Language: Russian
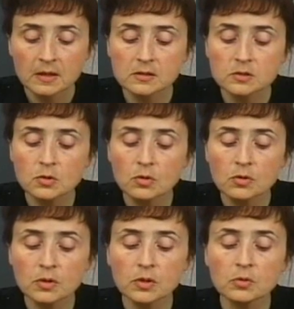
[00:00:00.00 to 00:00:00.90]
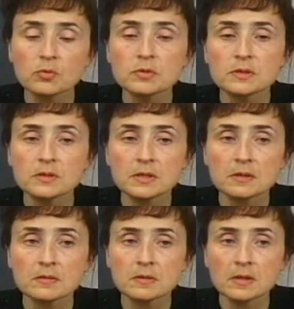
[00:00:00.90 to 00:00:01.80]
Исток и
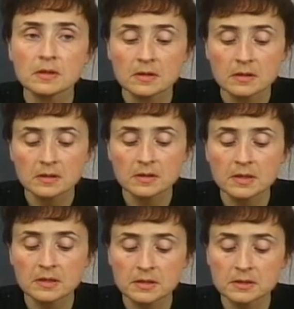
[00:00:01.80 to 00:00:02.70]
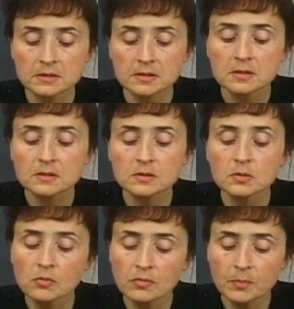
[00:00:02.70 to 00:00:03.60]
устье, радость
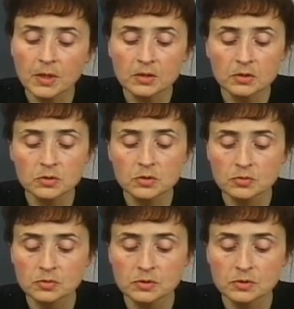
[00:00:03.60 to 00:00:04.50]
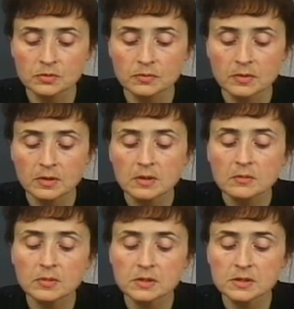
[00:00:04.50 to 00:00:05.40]
снова пахнет Русью.
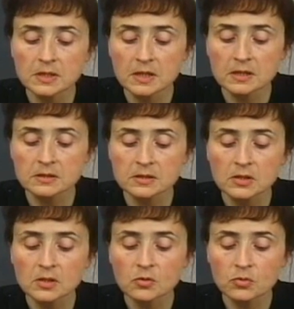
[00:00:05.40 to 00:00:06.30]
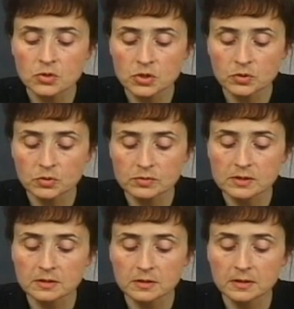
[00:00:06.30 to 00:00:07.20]
Просияйте очи
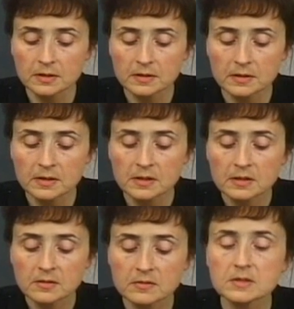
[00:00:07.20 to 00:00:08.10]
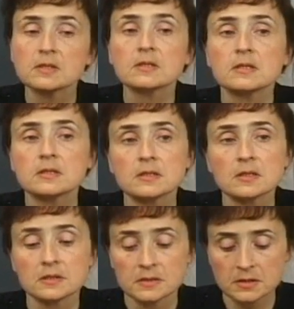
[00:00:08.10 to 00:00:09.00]
тусклые,
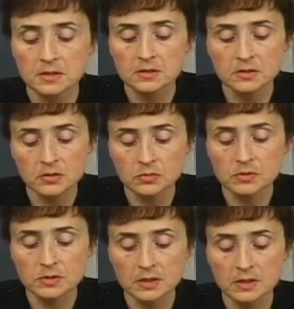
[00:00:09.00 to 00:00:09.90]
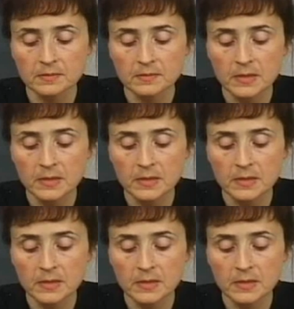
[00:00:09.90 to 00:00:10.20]
веселейся сердце русское,